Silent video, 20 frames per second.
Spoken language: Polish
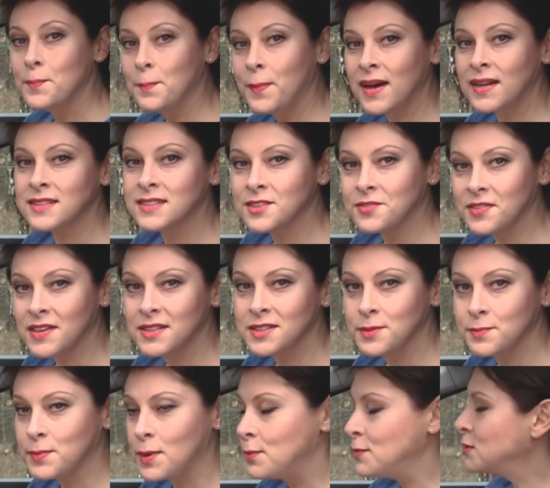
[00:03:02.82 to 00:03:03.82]
Bardzo
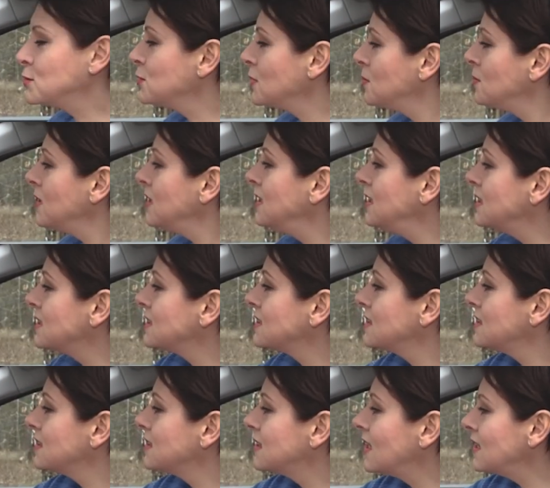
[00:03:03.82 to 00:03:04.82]
fajnym pomysłem
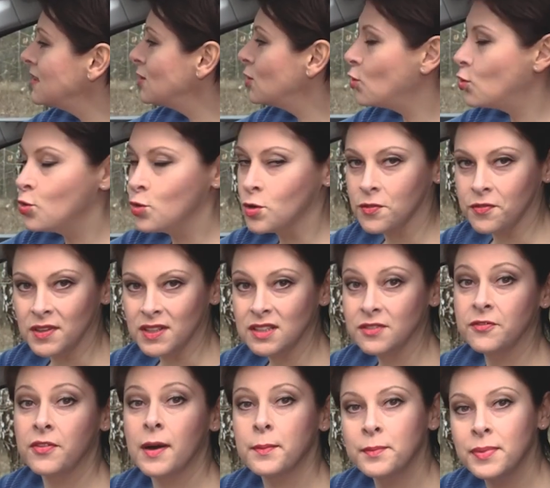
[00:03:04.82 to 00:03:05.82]
jest ten
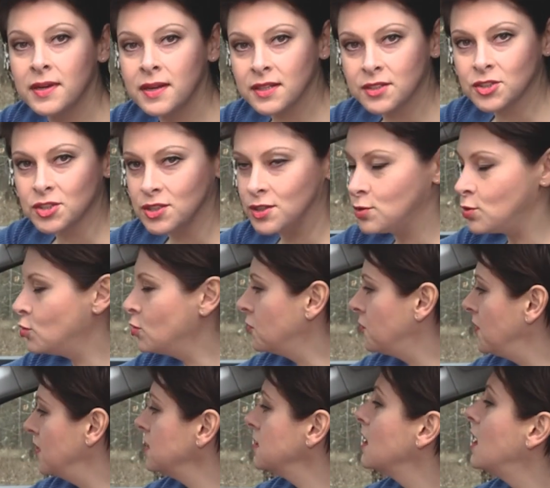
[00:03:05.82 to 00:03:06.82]
uchwyt, fabryczny
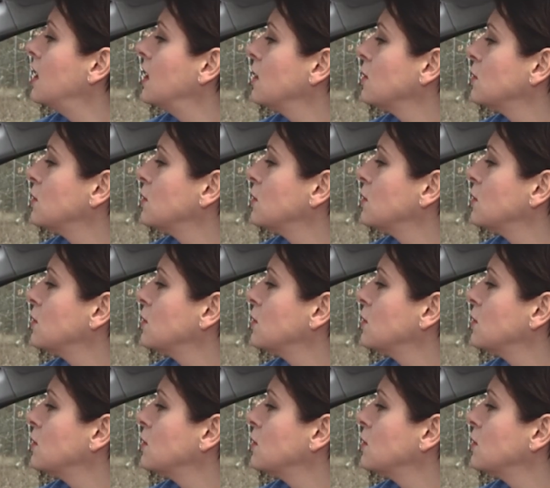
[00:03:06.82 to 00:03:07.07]
uchwyt,